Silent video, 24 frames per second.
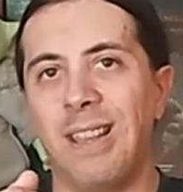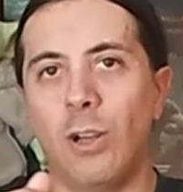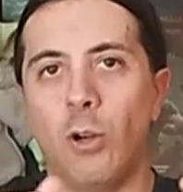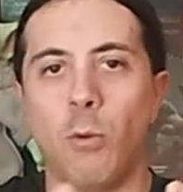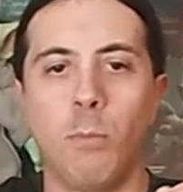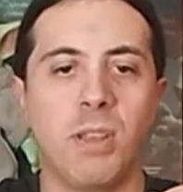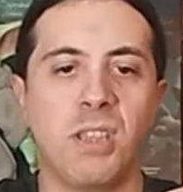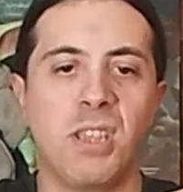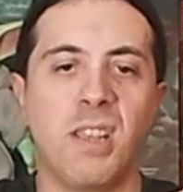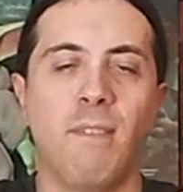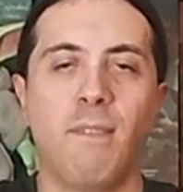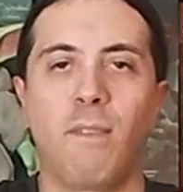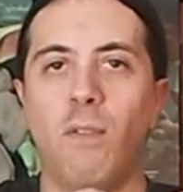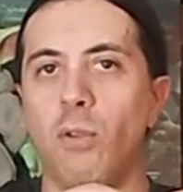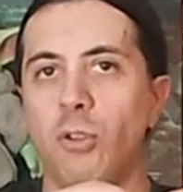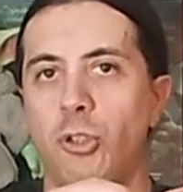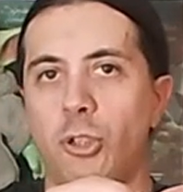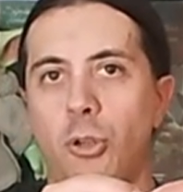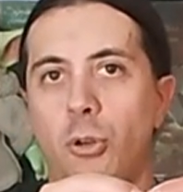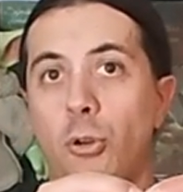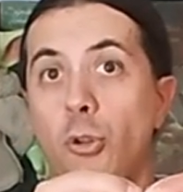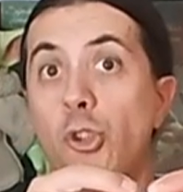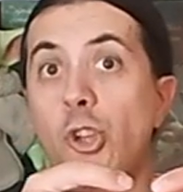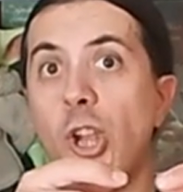come se
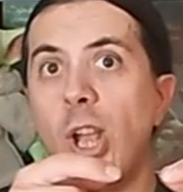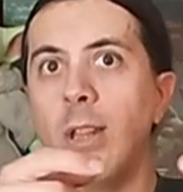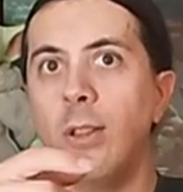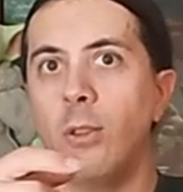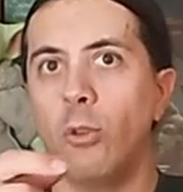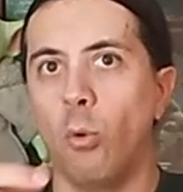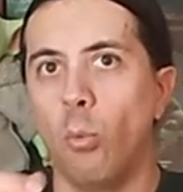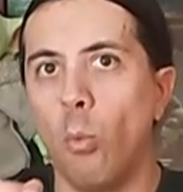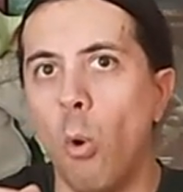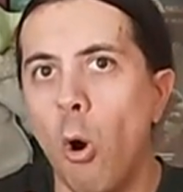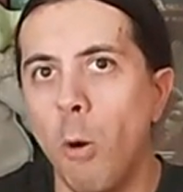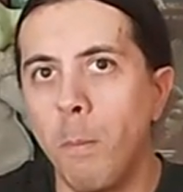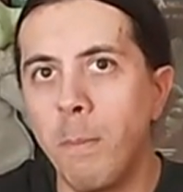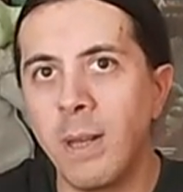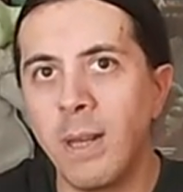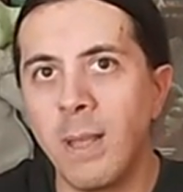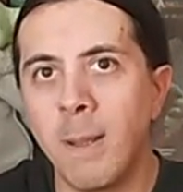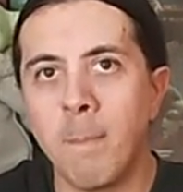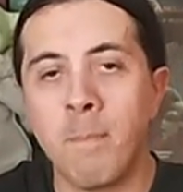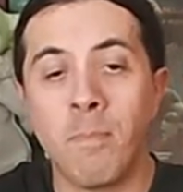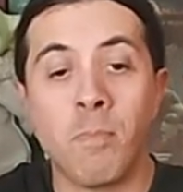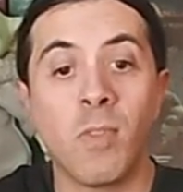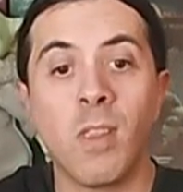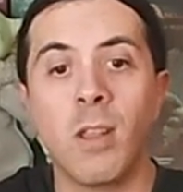fossero 100 uomini,